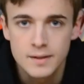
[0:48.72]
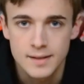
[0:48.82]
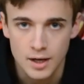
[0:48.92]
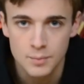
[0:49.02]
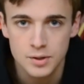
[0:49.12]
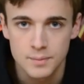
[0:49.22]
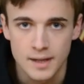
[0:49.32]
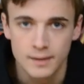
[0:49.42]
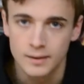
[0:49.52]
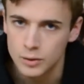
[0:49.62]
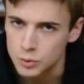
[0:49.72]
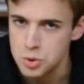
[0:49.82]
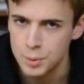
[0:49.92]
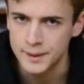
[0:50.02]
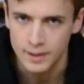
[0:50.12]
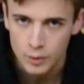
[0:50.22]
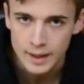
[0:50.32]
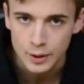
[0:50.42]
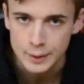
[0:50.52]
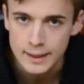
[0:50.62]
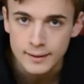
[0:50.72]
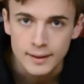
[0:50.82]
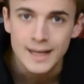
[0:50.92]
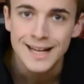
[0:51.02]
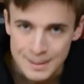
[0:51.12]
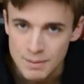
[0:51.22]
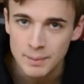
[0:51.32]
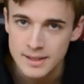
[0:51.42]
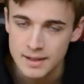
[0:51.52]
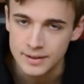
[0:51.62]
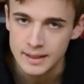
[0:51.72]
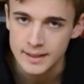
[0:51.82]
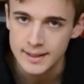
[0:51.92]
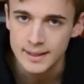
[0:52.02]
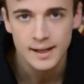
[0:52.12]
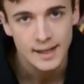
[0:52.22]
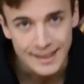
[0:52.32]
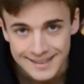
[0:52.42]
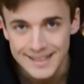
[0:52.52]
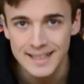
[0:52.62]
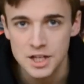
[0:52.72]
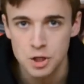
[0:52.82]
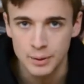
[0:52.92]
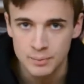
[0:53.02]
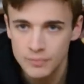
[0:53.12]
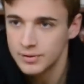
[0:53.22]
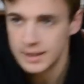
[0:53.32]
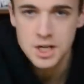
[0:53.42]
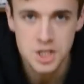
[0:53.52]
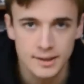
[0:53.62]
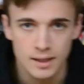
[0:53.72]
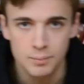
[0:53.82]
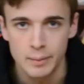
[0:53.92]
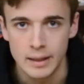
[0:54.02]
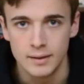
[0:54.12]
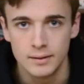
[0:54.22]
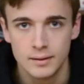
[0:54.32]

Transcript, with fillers: Ça commence comme ça. Don Juan est un connard que tard, il méprise la fidélité, et dès qu'il a chopé une meuf, il la jette à la poubelle.